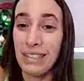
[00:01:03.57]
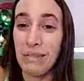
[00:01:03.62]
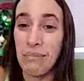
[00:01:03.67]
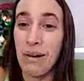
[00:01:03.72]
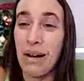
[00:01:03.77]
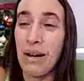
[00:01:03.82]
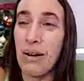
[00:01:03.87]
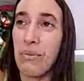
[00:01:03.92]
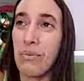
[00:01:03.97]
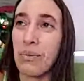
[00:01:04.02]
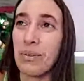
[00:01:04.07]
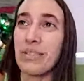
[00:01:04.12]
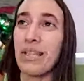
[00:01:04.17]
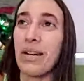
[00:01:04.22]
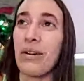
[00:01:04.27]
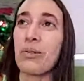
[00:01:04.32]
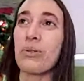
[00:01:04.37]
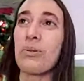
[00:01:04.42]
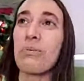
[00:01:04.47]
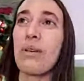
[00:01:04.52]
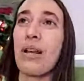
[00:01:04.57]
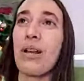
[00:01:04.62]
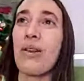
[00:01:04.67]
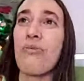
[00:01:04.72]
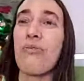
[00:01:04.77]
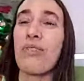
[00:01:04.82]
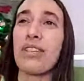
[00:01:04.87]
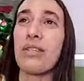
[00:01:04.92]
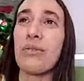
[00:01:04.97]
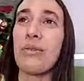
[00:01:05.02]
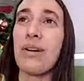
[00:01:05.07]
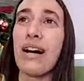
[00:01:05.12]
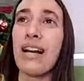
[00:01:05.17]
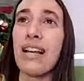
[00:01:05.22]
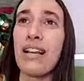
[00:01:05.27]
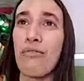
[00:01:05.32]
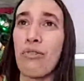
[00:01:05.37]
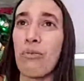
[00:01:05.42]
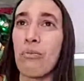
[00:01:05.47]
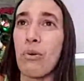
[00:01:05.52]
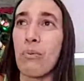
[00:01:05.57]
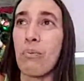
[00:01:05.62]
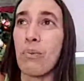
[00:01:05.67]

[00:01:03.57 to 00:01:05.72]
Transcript: demás como se acostumbra en los festivales,